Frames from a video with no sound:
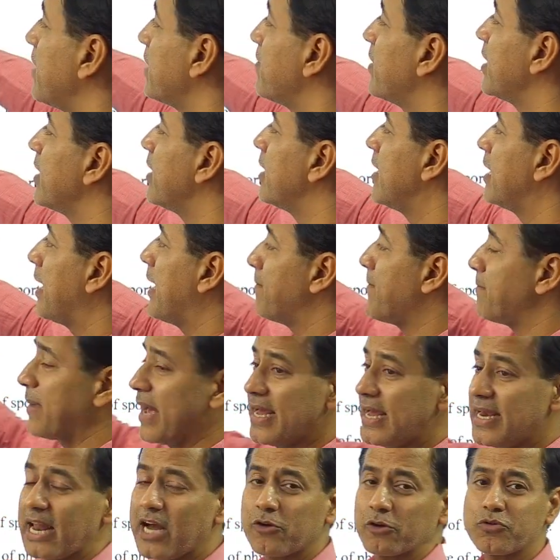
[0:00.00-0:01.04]
ए में
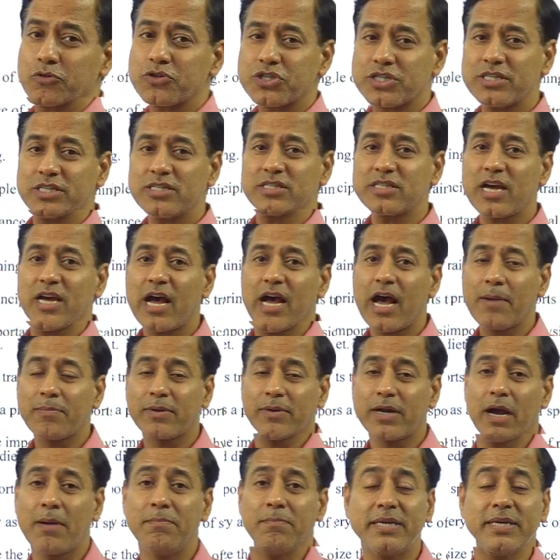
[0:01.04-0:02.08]
पहला क्वेश्चन था
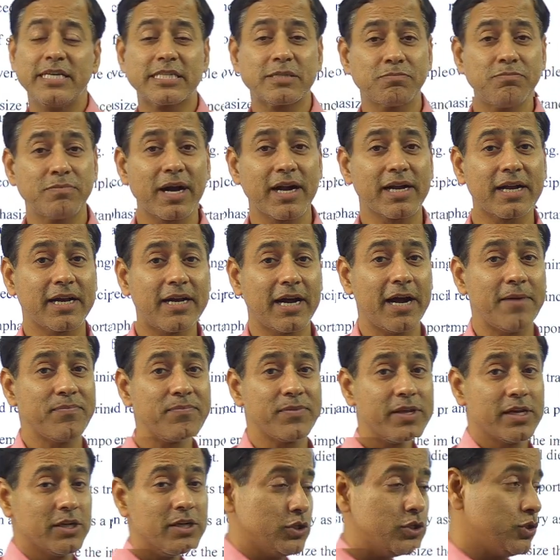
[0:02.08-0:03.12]
आपका 20 मार्क का
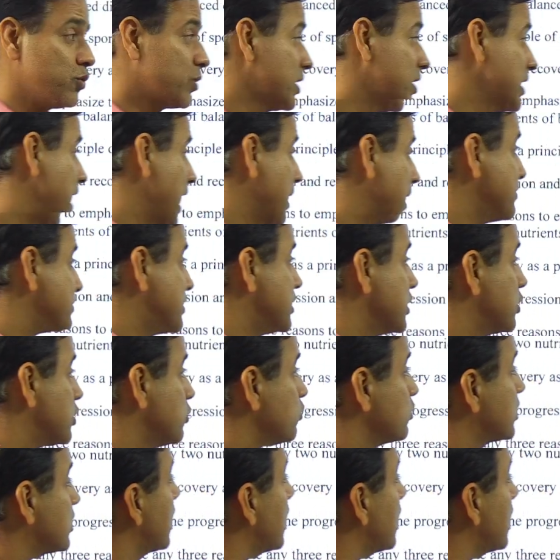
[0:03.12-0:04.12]
जो कि एमसीक्यू